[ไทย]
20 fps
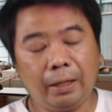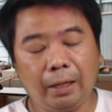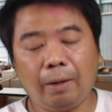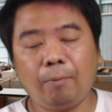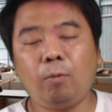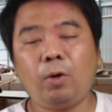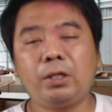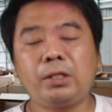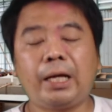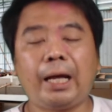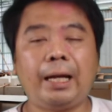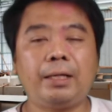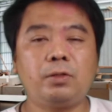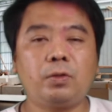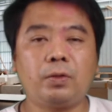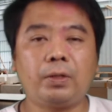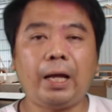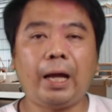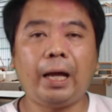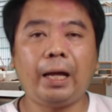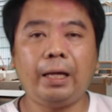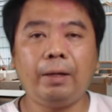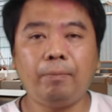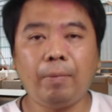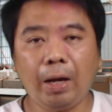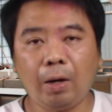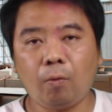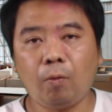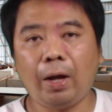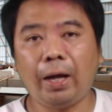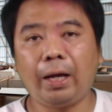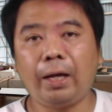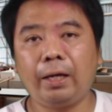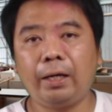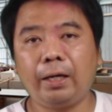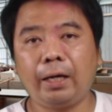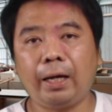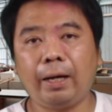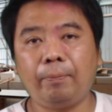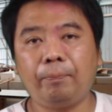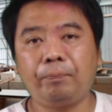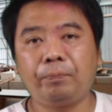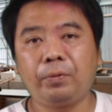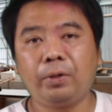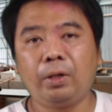กระบวนการสุดท้ายมากกว่านะครับ